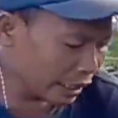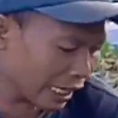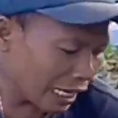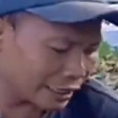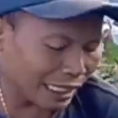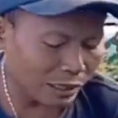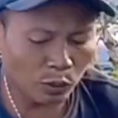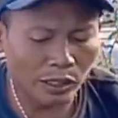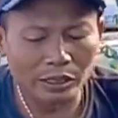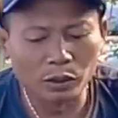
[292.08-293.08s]
kasih satu
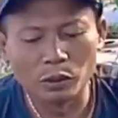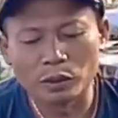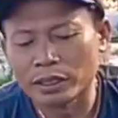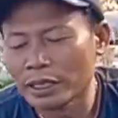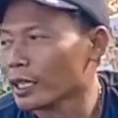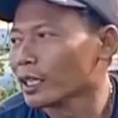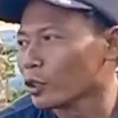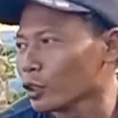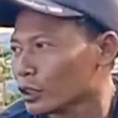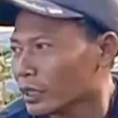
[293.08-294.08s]
gayung terus